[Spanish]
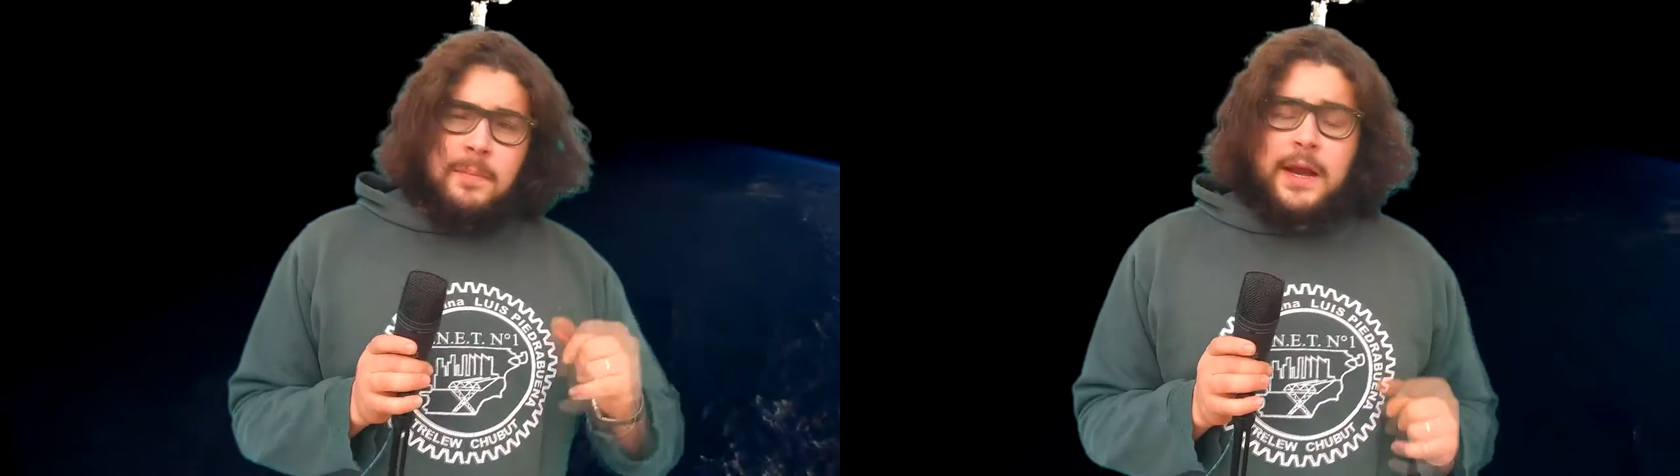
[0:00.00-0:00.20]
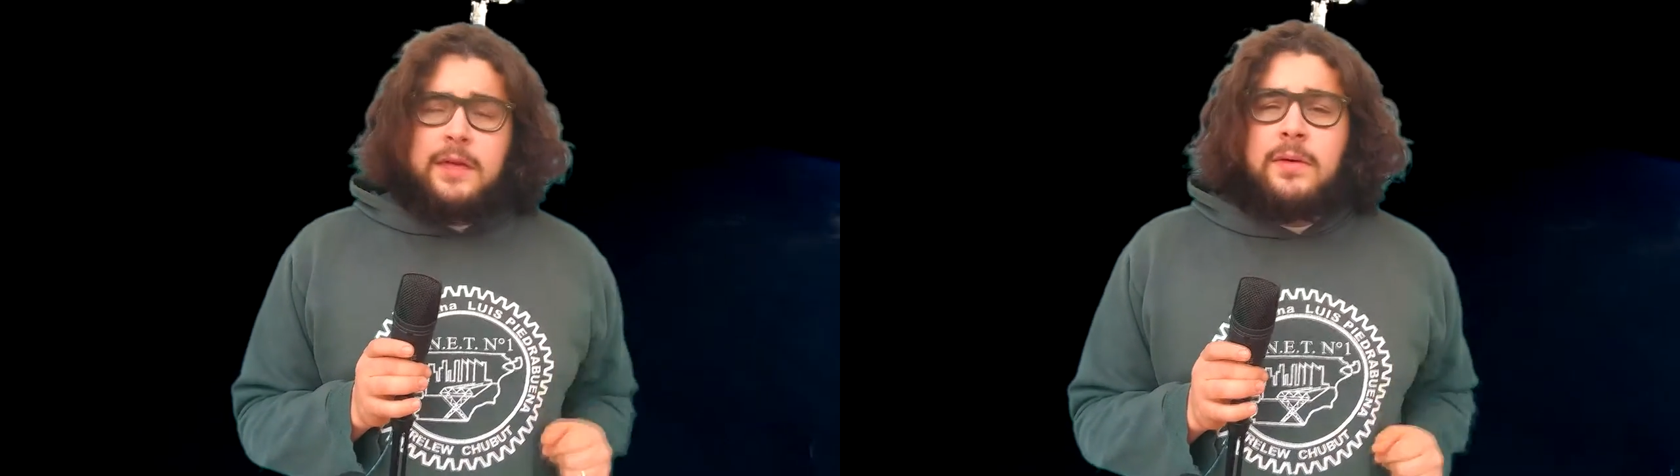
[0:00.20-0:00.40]

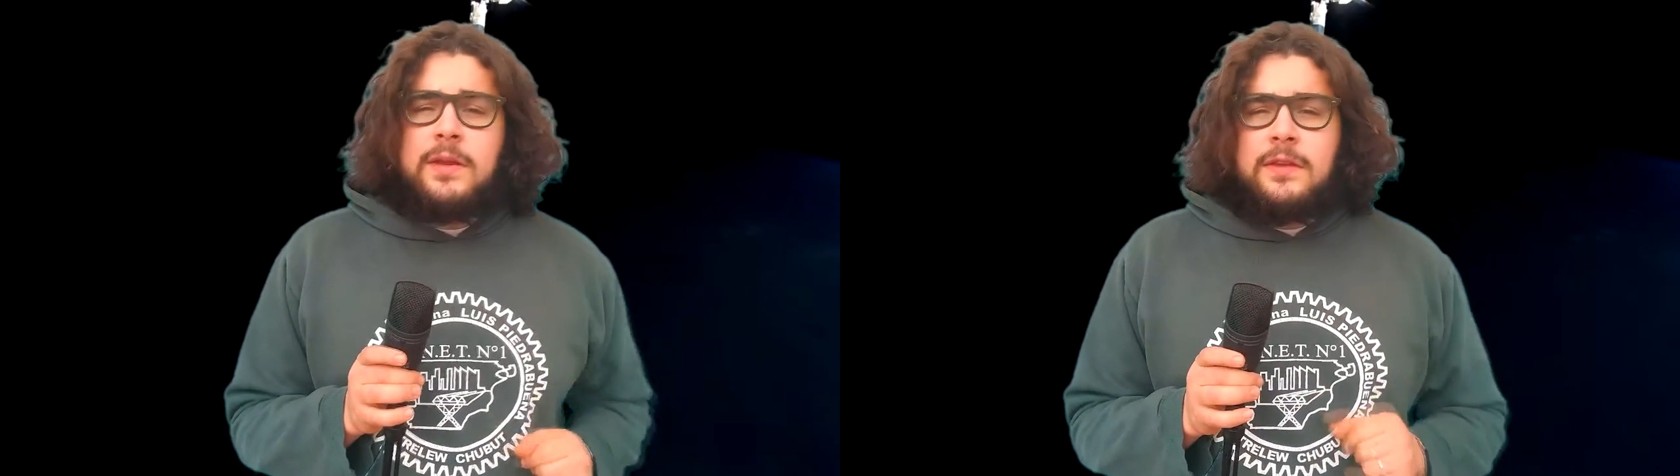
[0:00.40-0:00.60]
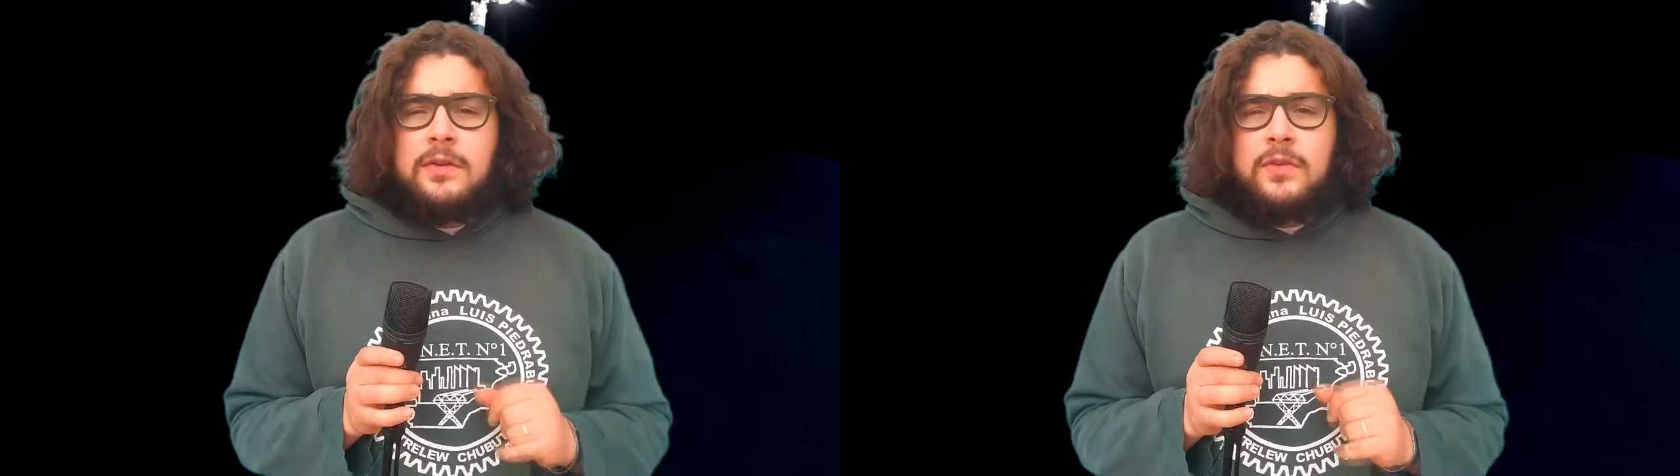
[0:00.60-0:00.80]
para
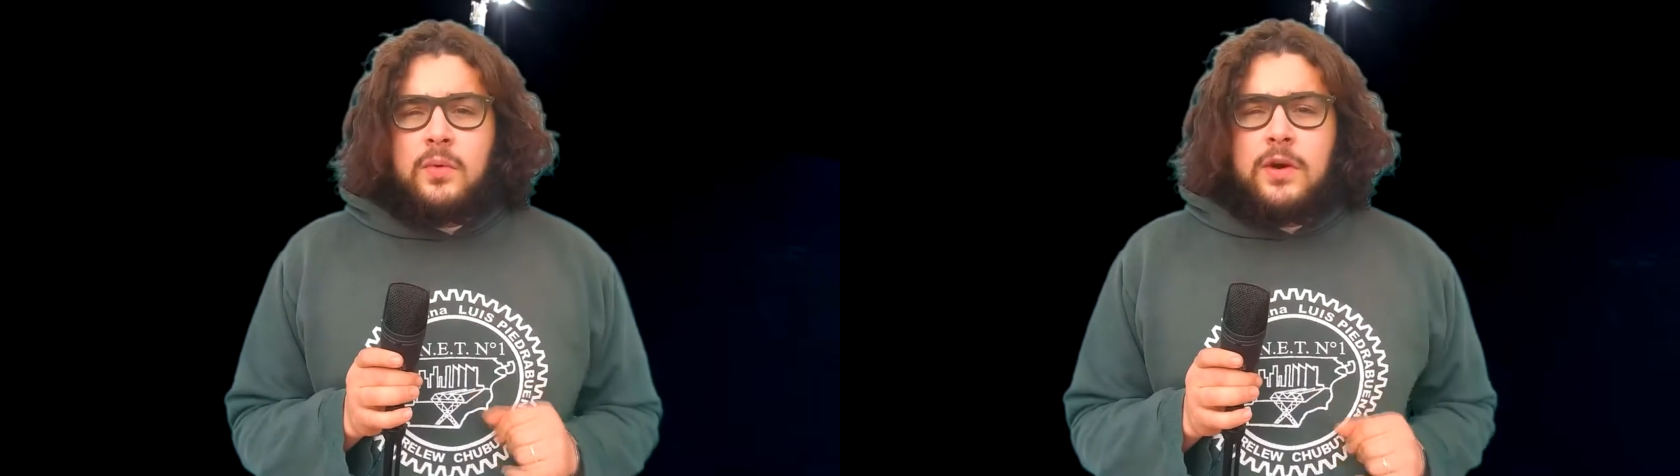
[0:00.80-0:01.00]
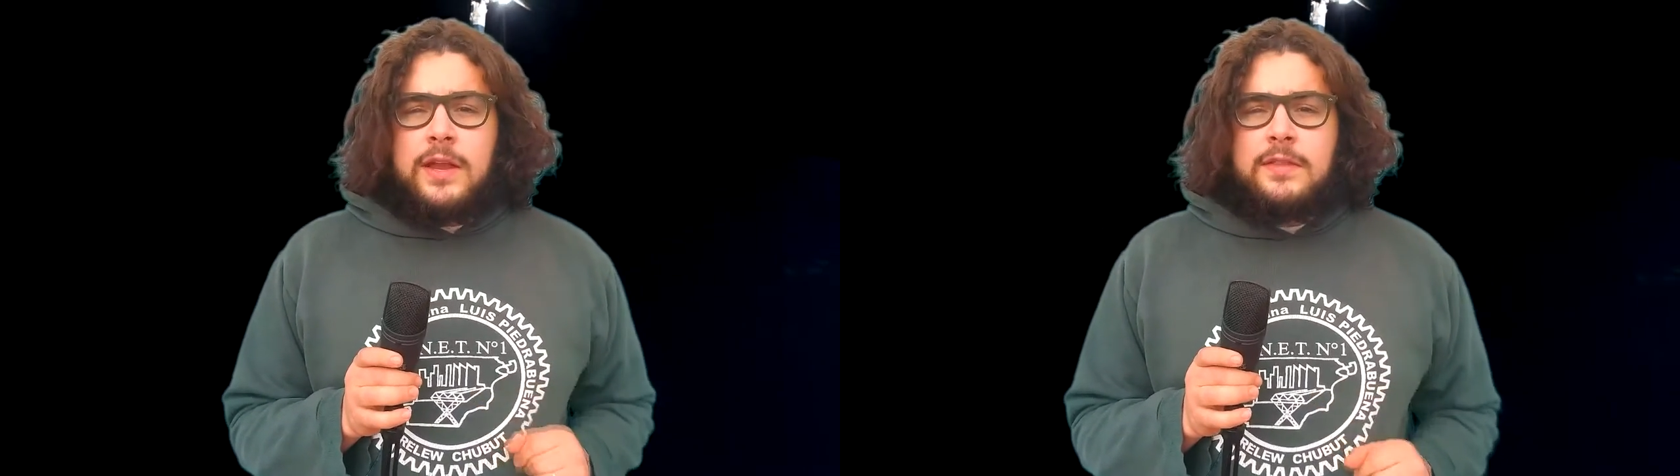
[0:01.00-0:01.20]
divertirse
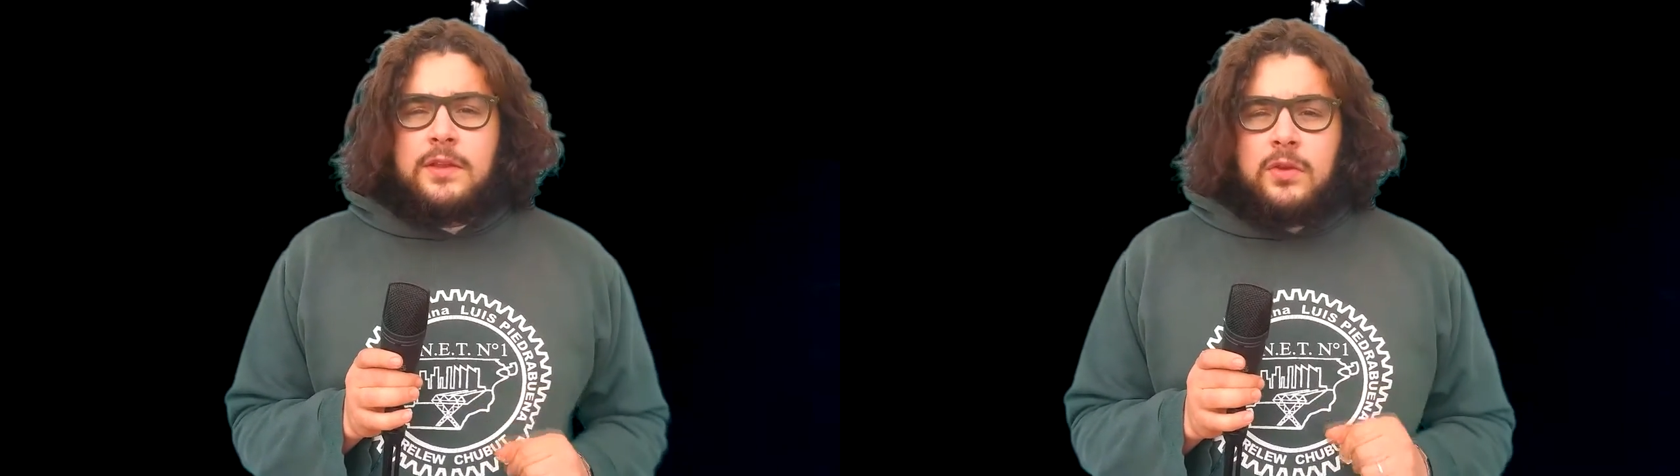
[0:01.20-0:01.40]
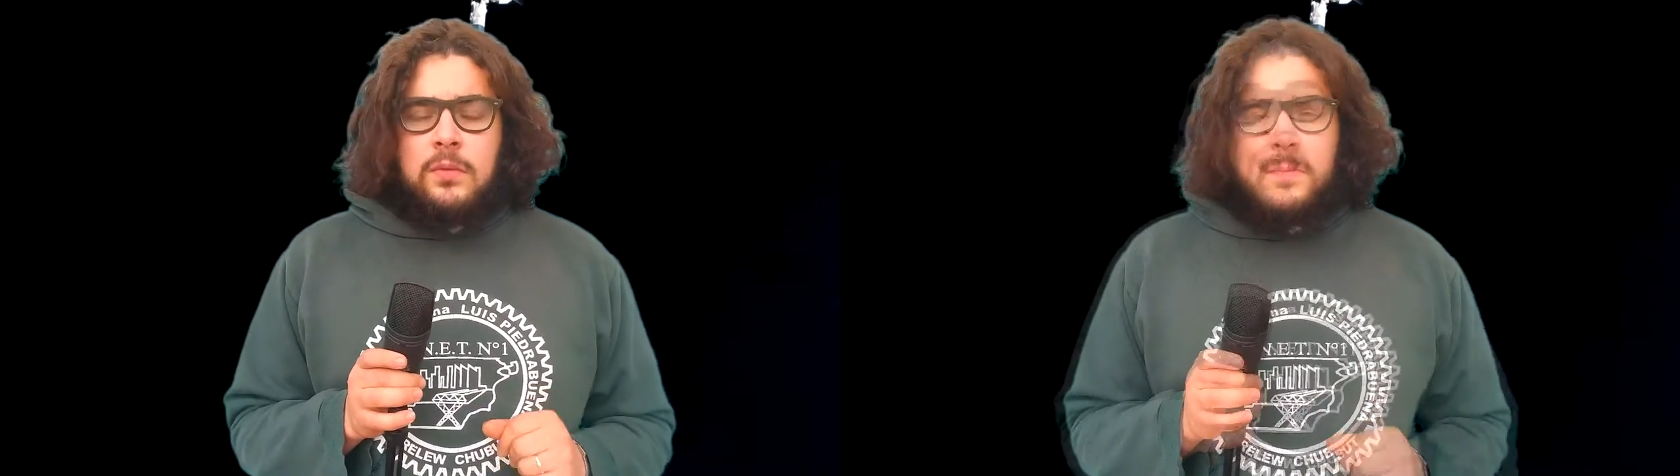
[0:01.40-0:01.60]
un
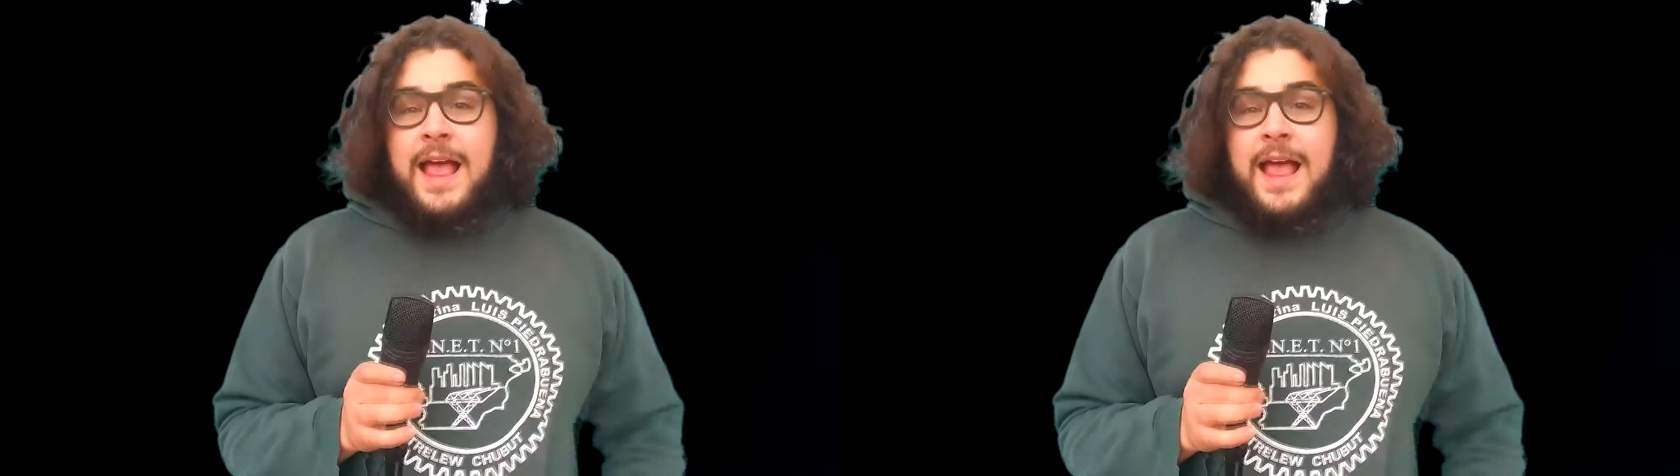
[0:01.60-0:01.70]
ratito.